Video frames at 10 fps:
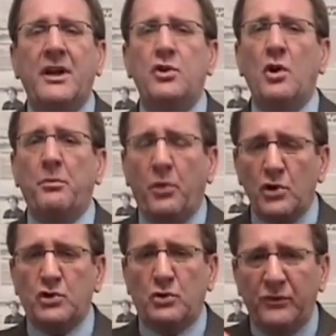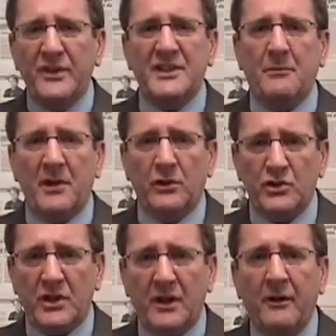Il n'y a pas suffisamment
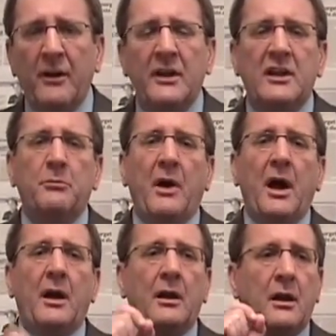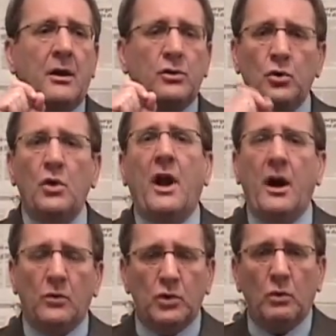de gens qui parlent deux
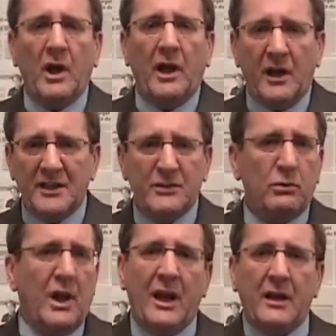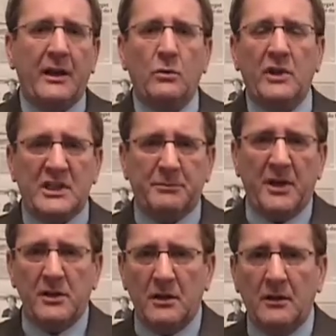langues ou trois langues, soit l'anglais ou
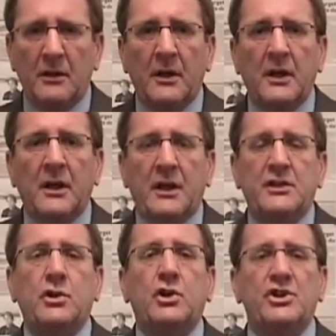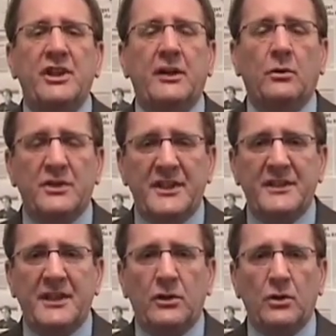l'espagnol. Et ce que j'ai annoncé,
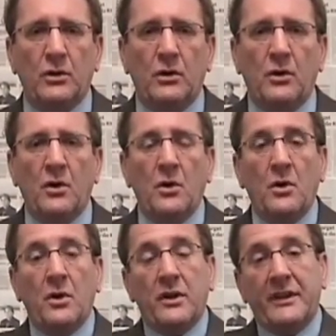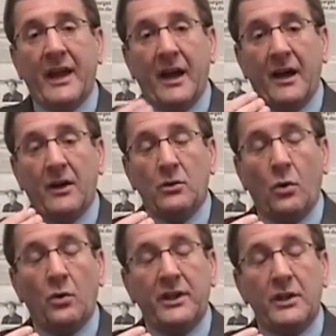c'est que dans,
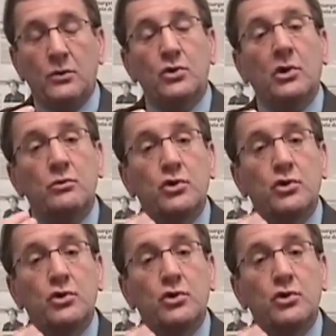on nous sommes